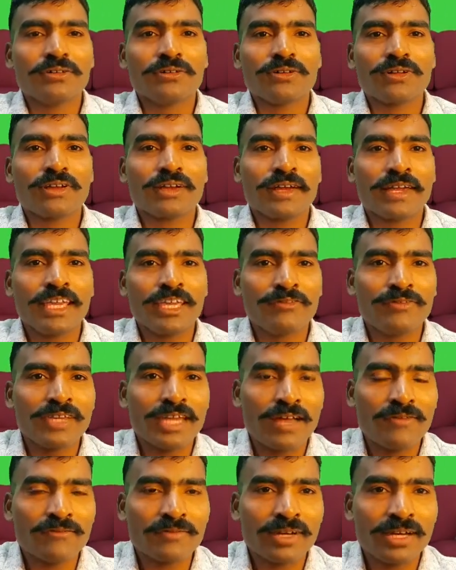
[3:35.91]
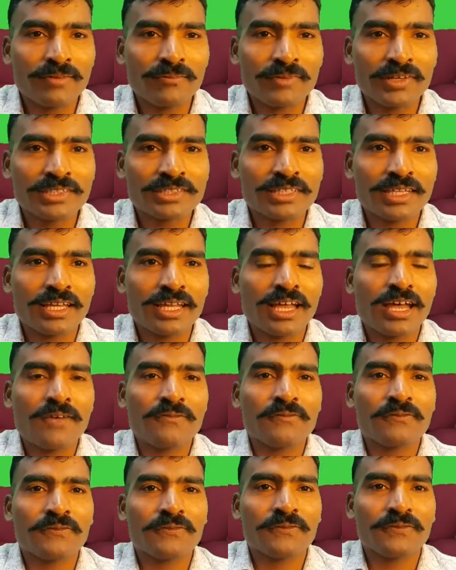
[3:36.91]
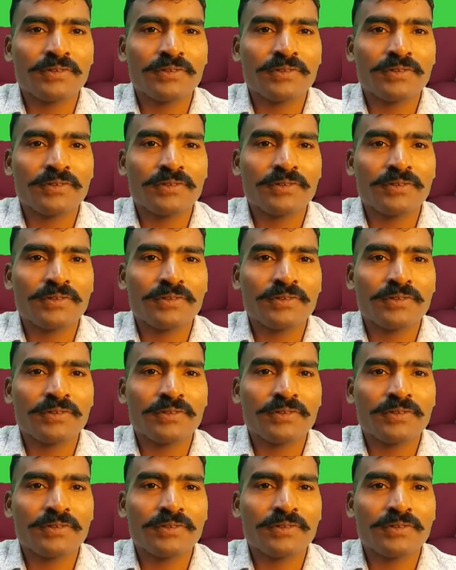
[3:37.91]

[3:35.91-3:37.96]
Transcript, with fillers: और कहीं भी आपका पैसा आप